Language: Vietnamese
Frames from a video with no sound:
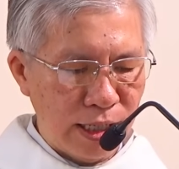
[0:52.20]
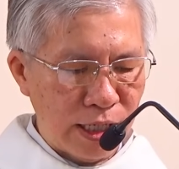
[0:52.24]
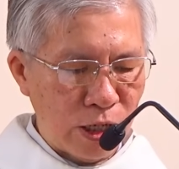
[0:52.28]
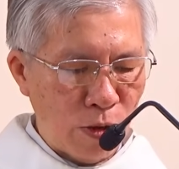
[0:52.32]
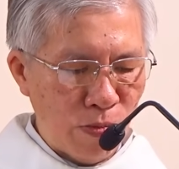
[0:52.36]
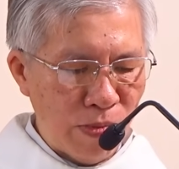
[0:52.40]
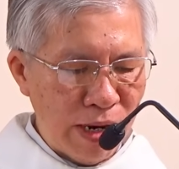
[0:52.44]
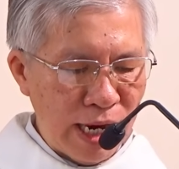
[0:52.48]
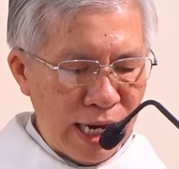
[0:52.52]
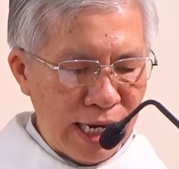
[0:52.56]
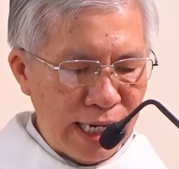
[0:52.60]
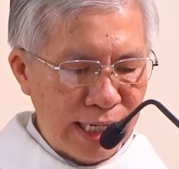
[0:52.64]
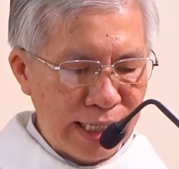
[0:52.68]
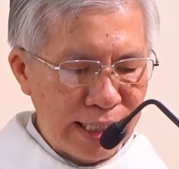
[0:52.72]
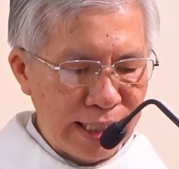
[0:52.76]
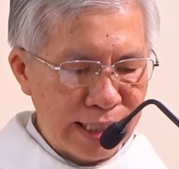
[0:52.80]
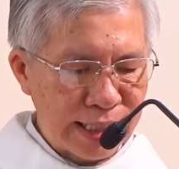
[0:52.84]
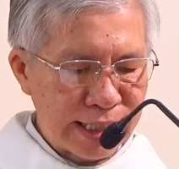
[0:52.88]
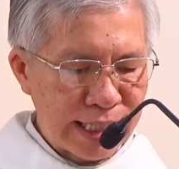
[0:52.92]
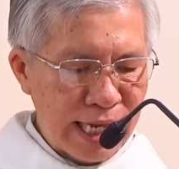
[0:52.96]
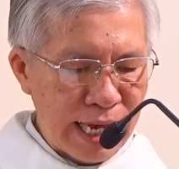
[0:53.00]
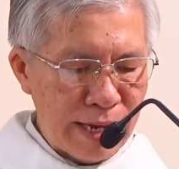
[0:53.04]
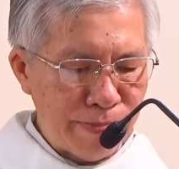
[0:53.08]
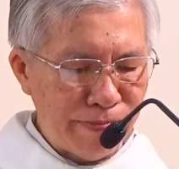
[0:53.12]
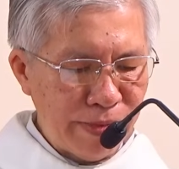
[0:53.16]
không ai
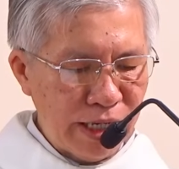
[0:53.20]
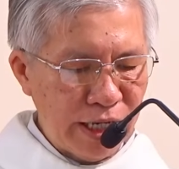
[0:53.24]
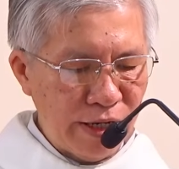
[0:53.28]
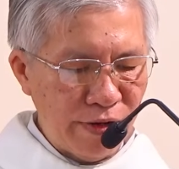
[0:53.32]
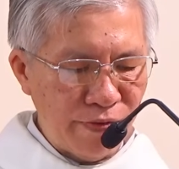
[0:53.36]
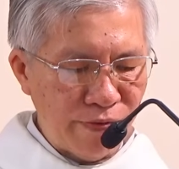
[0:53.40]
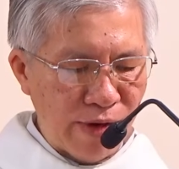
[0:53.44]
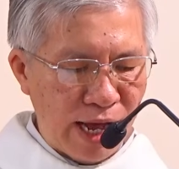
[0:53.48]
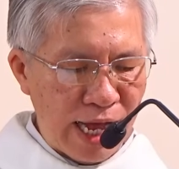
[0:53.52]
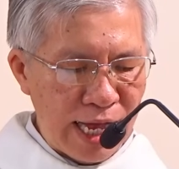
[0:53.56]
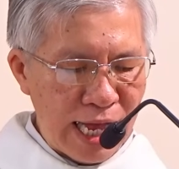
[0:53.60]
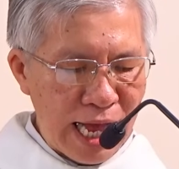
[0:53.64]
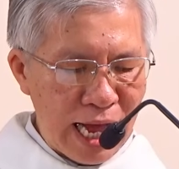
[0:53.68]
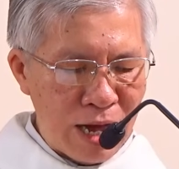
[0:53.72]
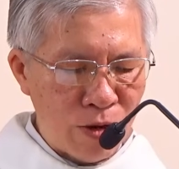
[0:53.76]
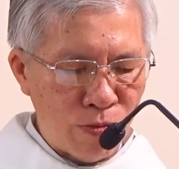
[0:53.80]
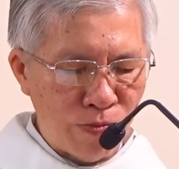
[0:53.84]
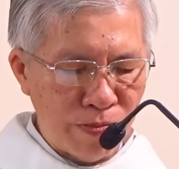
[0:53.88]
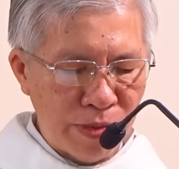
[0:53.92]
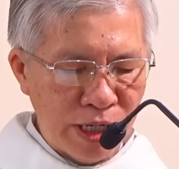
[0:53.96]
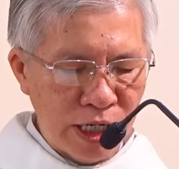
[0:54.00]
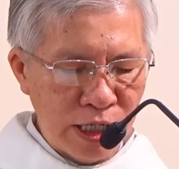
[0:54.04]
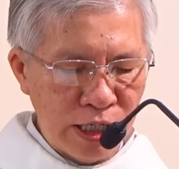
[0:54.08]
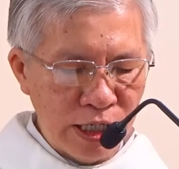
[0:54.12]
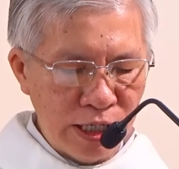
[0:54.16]
xé miếng vải áo
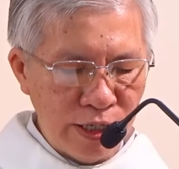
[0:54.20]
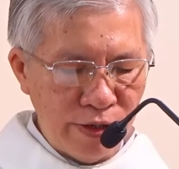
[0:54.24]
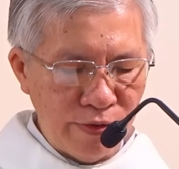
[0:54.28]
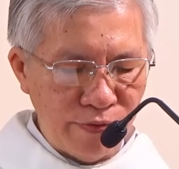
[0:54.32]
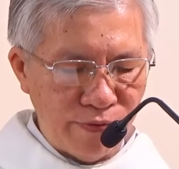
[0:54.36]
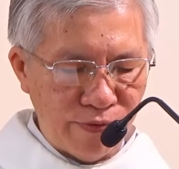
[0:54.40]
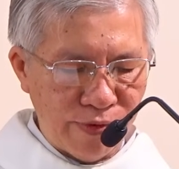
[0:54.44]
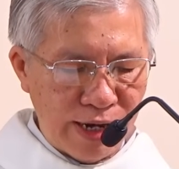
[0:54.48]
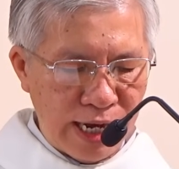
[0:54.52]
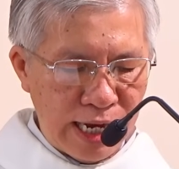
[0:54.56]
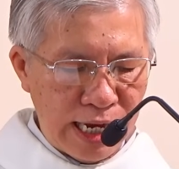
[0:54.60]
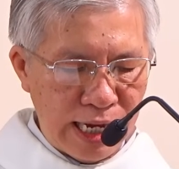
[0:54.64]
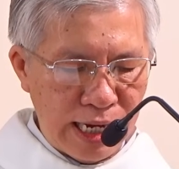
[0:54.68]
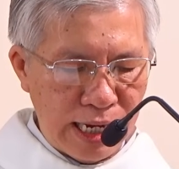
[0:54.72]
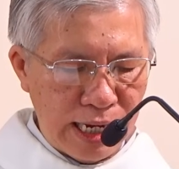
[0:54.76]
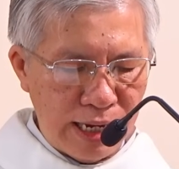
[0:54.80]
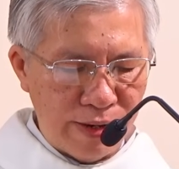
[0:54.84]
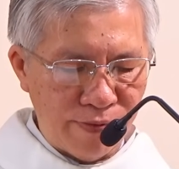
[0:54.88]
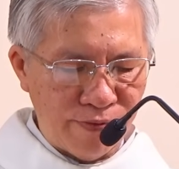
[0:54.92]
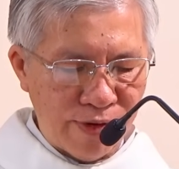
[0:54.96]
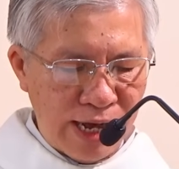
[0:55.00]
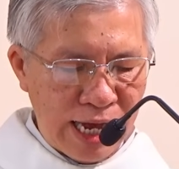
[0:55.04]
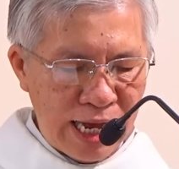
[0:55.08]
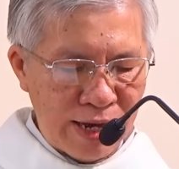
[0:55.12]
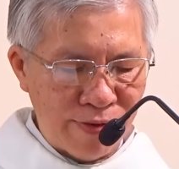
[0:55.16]
mới và
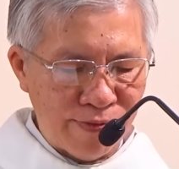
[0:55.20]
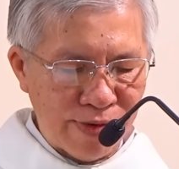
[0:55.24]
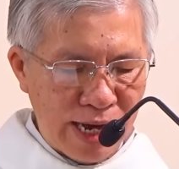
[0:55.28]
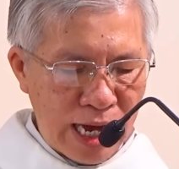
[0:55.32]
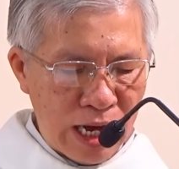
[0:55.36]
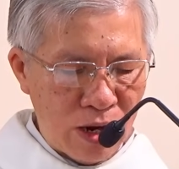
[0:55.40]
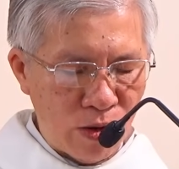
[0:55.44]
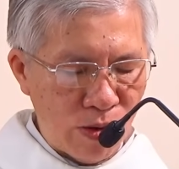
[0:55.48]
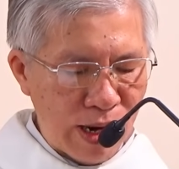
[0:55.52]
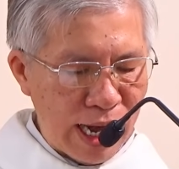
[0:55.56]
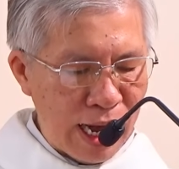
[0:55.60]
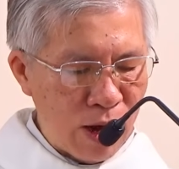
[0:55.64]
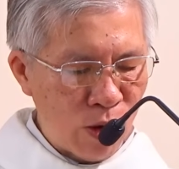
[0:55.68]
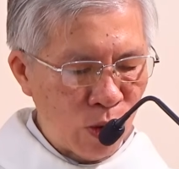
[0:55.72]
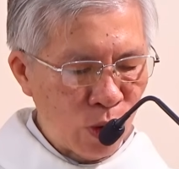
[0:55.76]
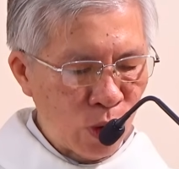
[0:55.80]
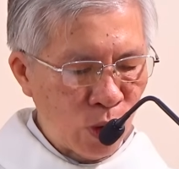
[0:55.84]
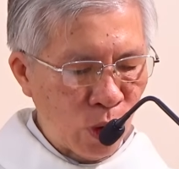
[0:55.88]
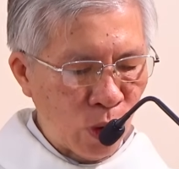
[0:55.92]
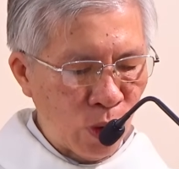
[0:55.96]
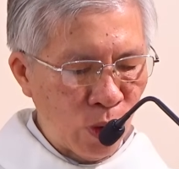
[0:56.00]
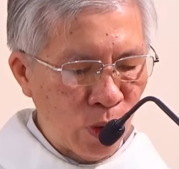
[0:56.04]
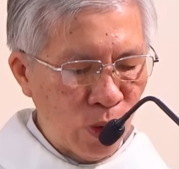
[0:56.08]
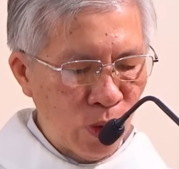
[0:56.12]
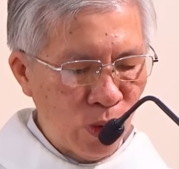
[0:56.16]
vá vào áo
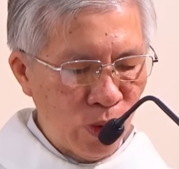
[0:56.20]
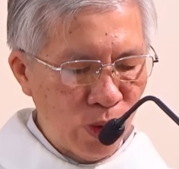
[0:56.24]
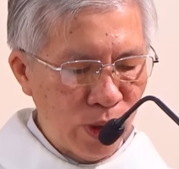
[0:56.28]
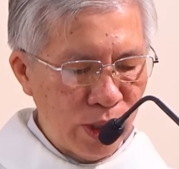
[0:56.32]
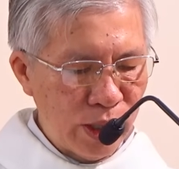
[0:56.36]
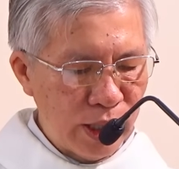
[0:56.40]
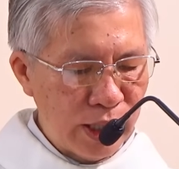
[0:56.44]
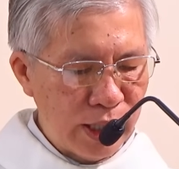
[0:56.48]
cũ